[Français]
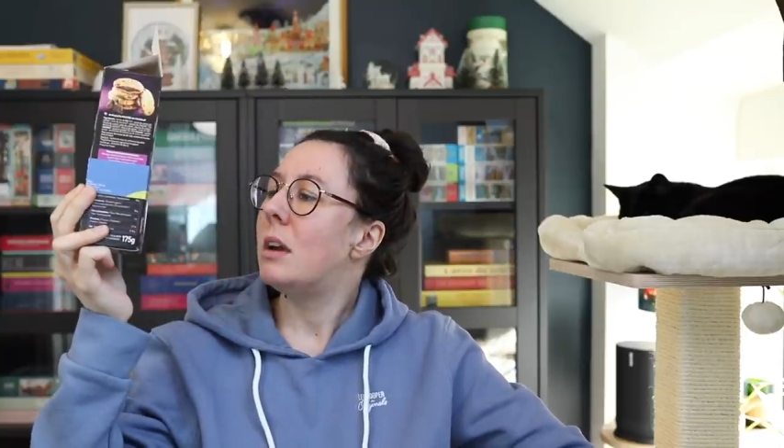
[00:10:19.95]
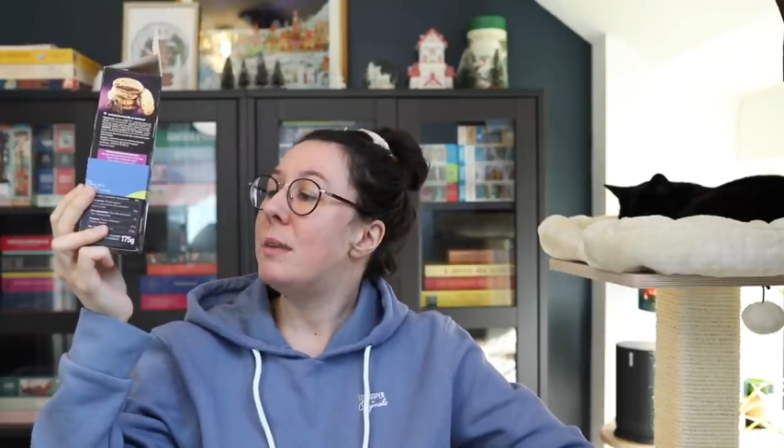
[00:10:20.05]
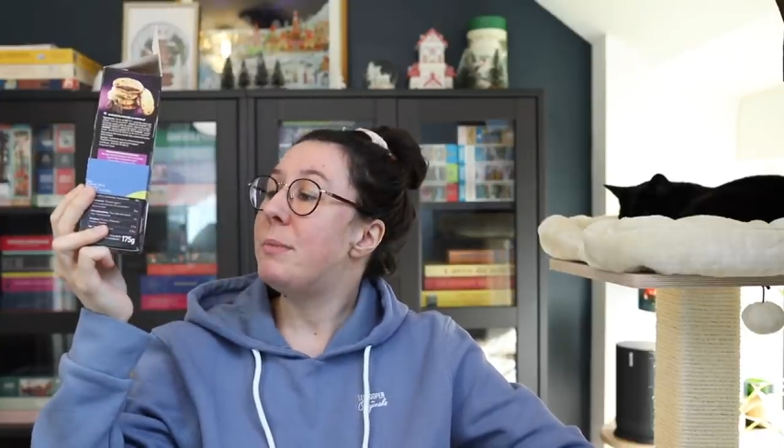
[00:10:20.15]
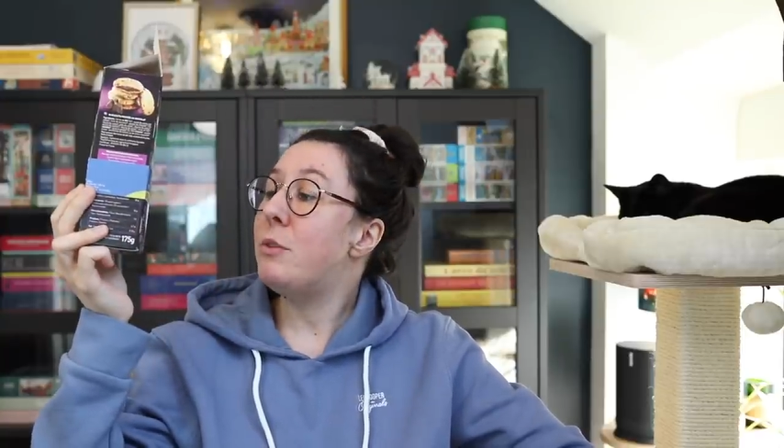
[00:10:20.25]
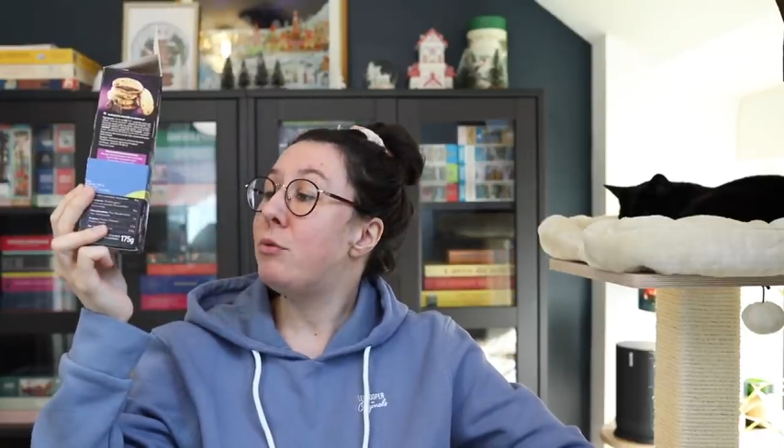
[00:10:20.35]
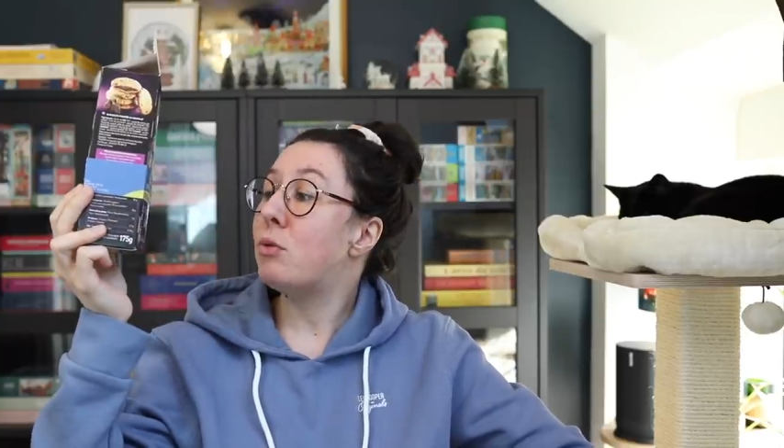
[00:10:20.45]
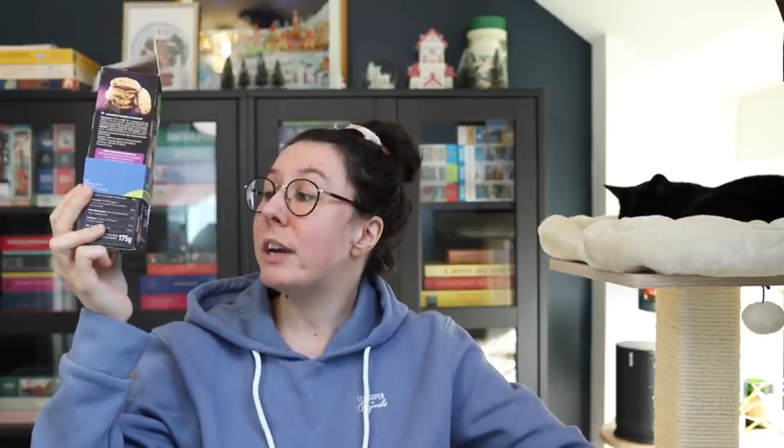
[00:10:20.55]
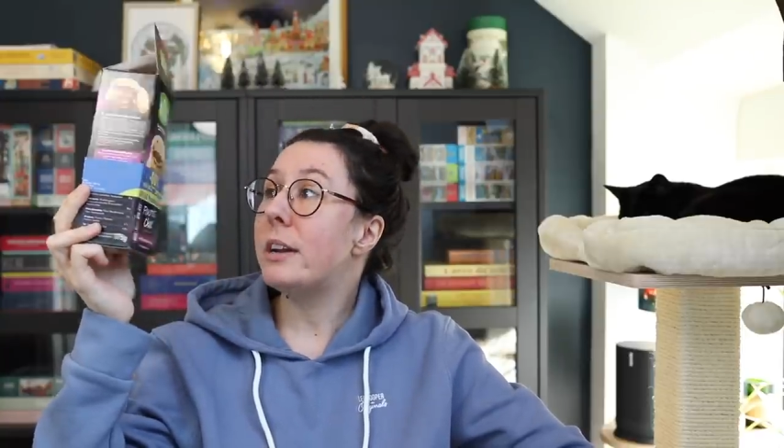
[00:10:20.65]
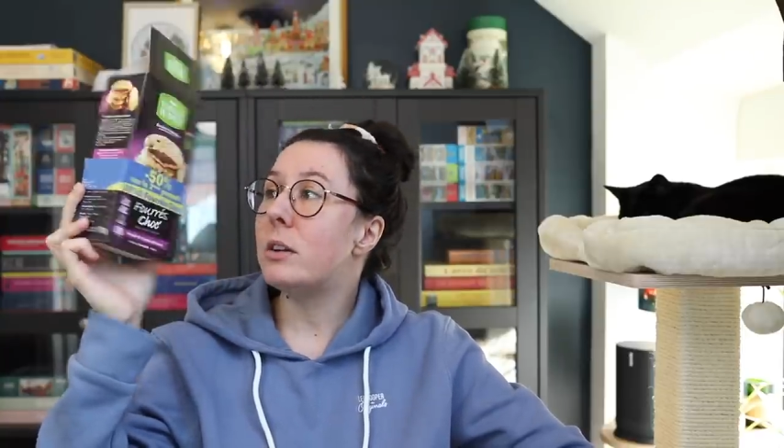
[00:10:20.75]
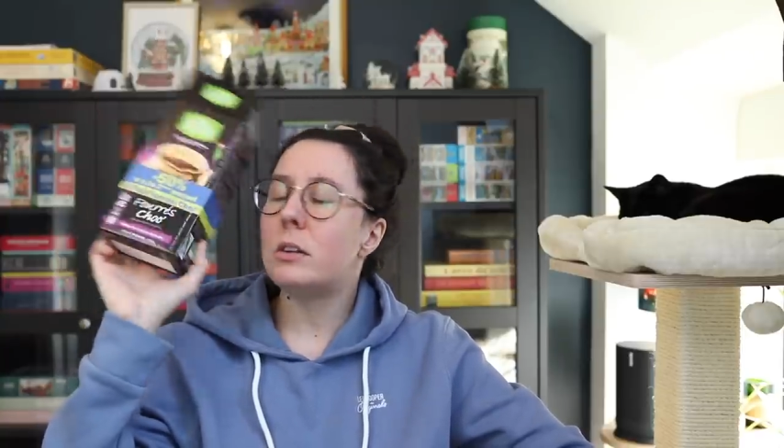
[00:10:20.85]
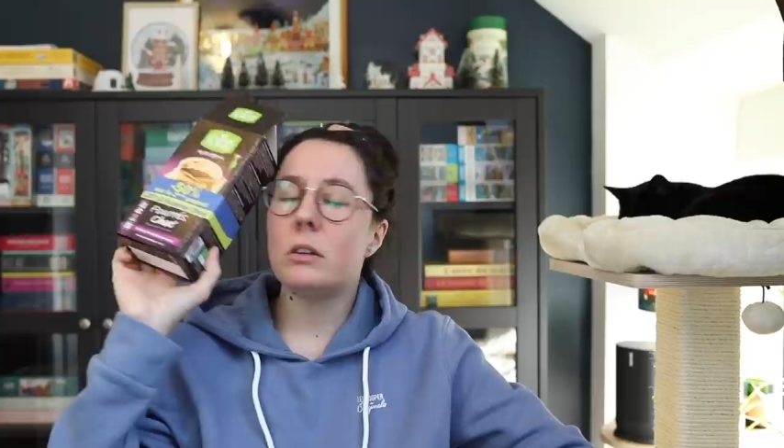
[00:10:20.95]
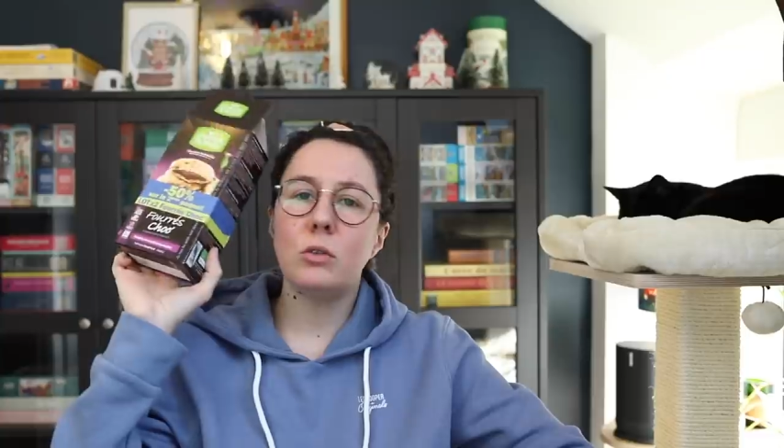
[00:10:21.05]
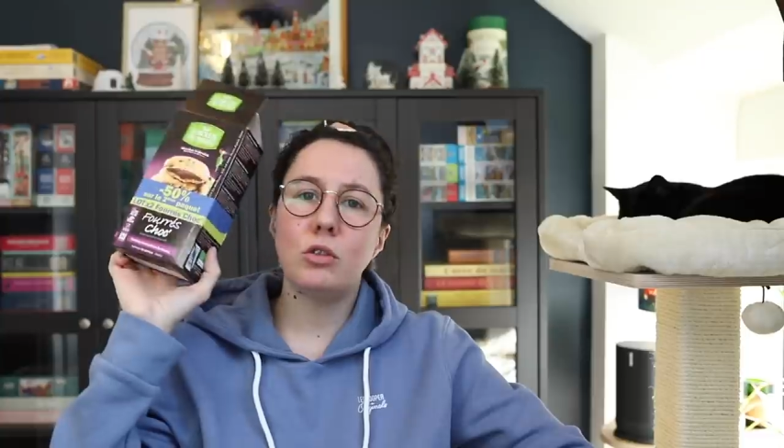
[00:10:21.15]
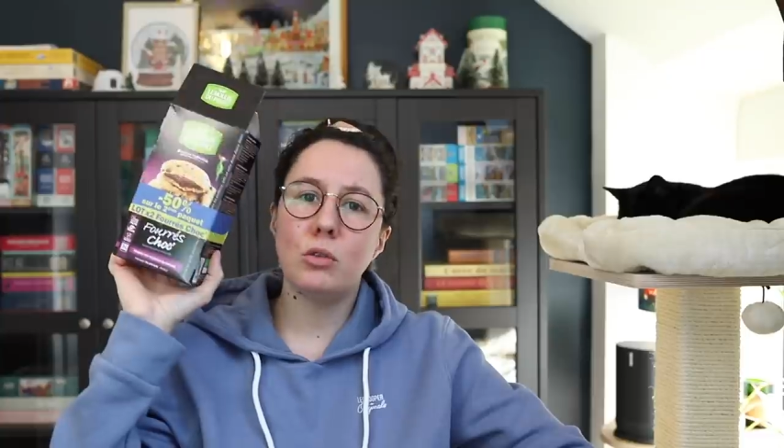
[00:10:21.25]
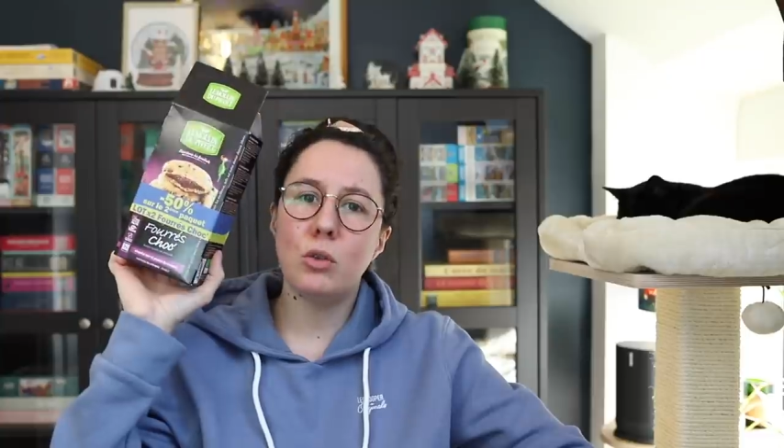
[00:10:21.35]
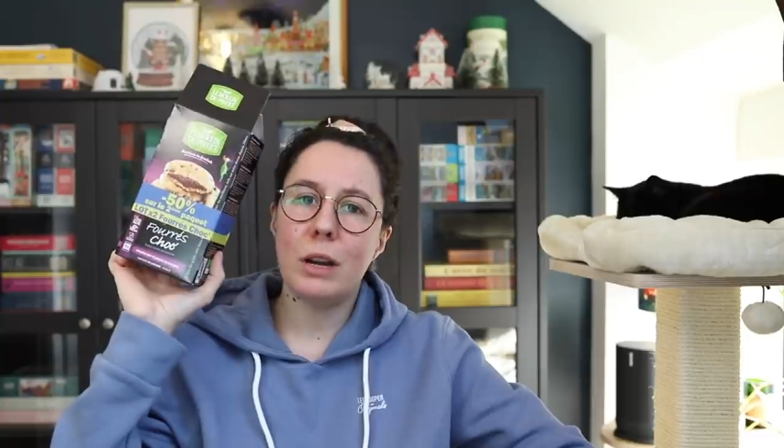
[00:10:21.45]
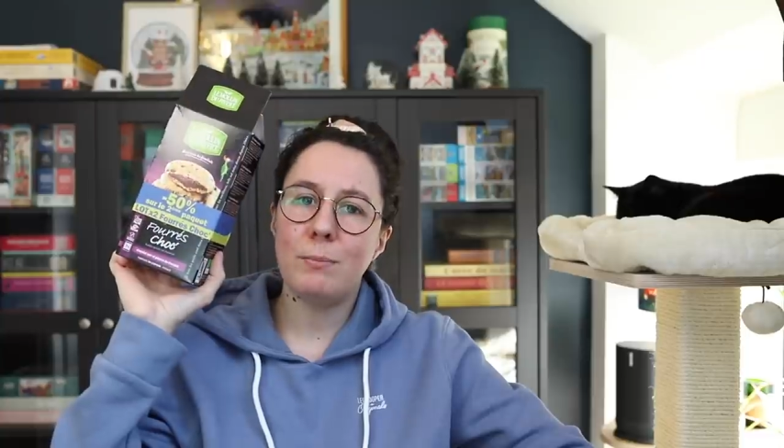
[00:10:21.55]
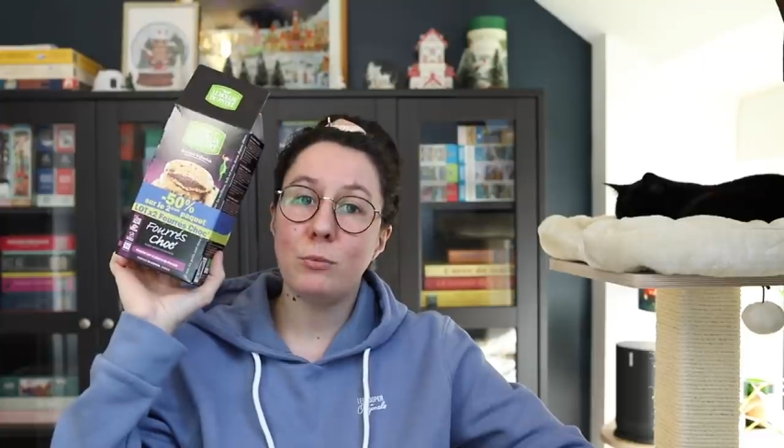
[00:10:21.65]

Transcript: les petits fourrés euh, au chocolat